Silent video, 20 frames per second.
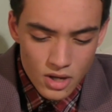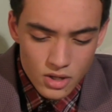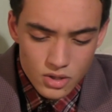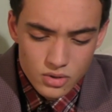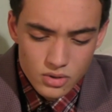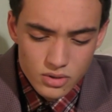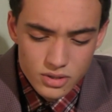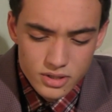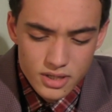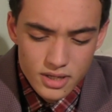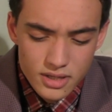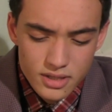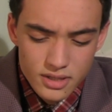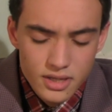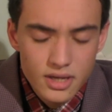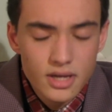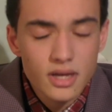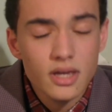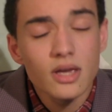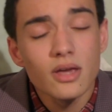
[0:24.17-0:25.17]

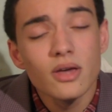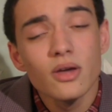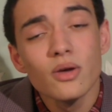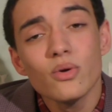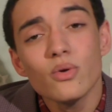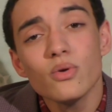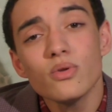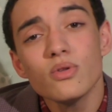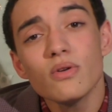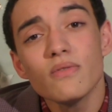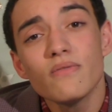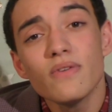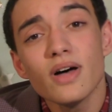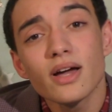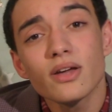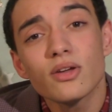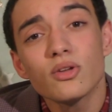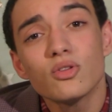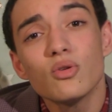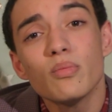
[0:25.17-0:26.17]
Société, une
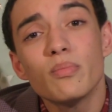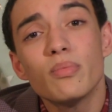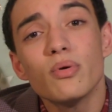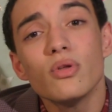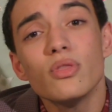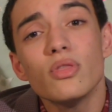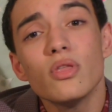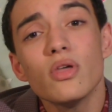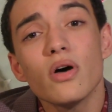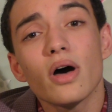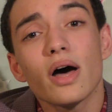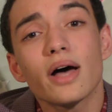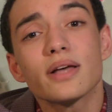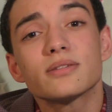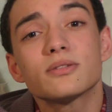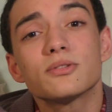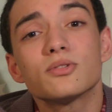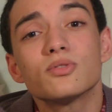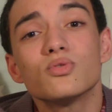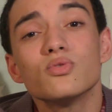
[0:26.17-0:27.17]
vague de bonheur a
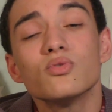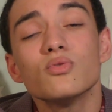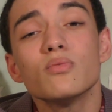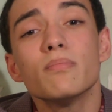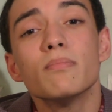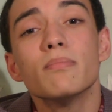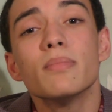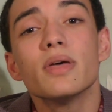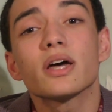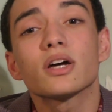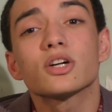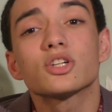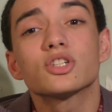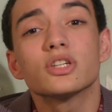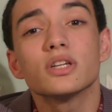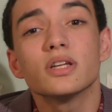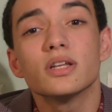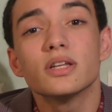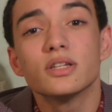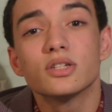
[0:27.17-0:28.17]

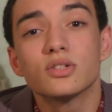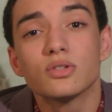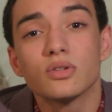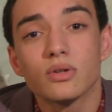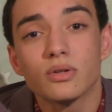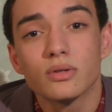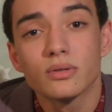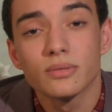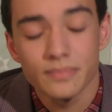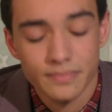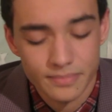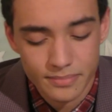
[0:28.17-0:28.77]
submergé les gens